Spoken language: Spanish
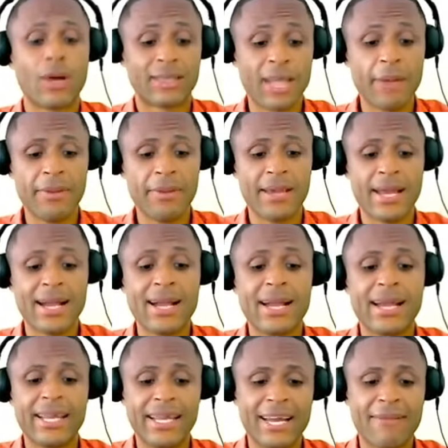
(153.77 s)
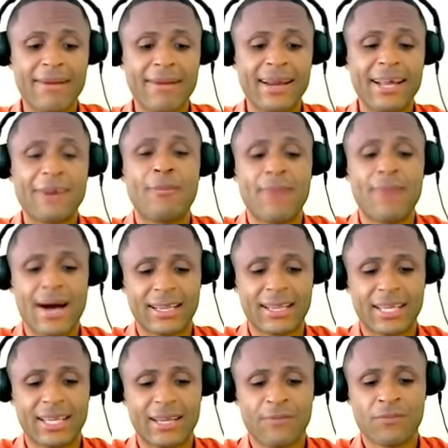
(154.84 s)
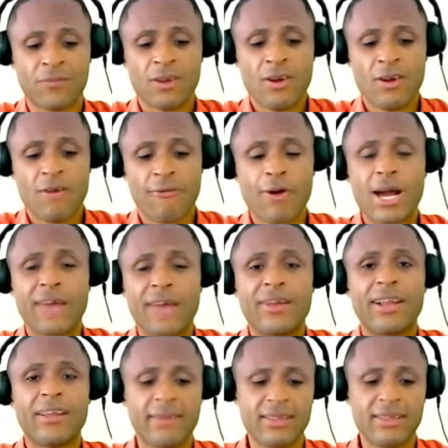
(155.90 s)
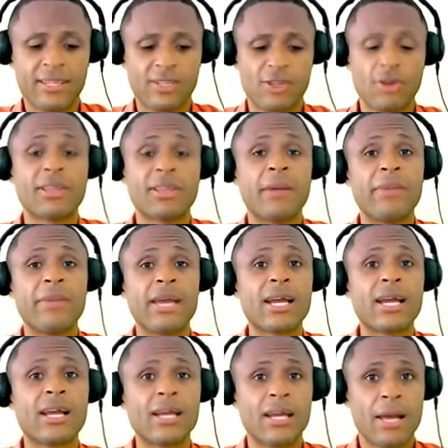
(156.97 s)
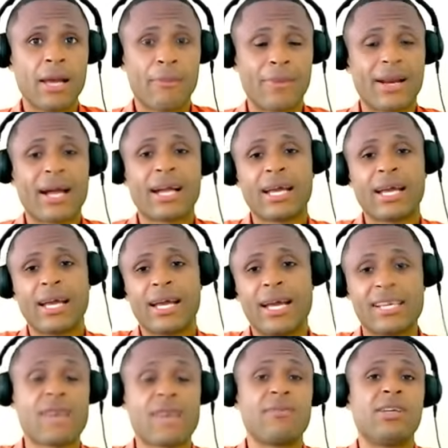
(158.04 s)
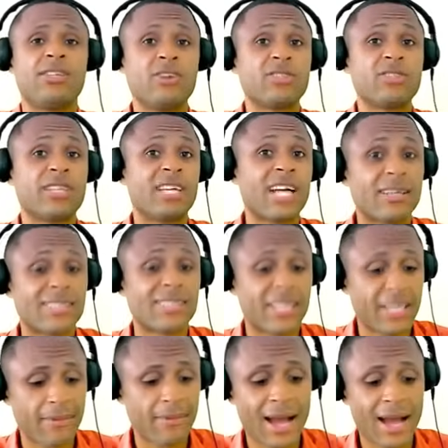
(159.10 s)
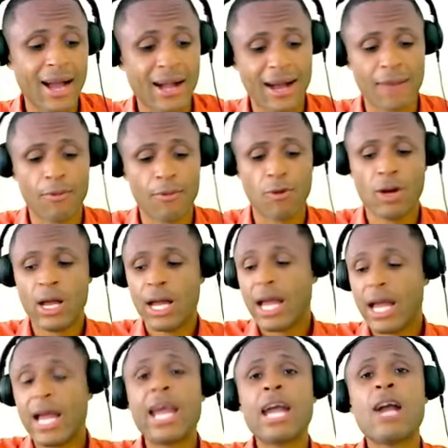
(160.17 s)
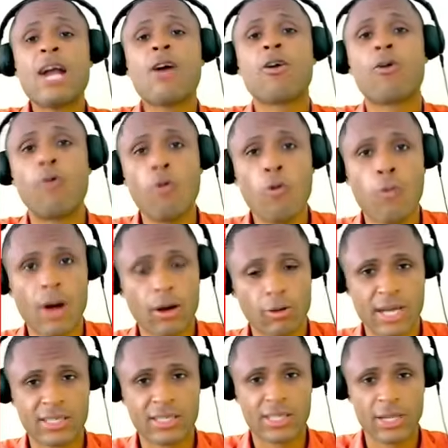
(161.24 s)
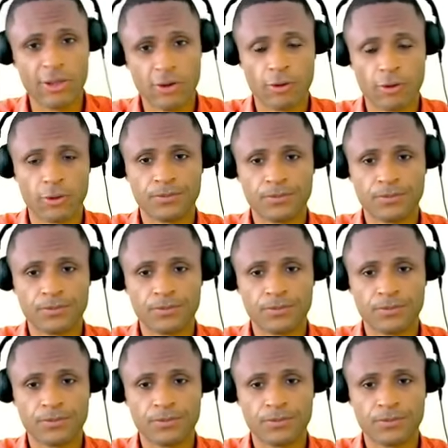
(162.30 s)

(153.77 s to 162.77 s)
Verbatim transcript: También Inés Valerio Marte fue un canal de bendición también para que esa misión se, se lleve a cabo en Cuba. Gloria al Señor.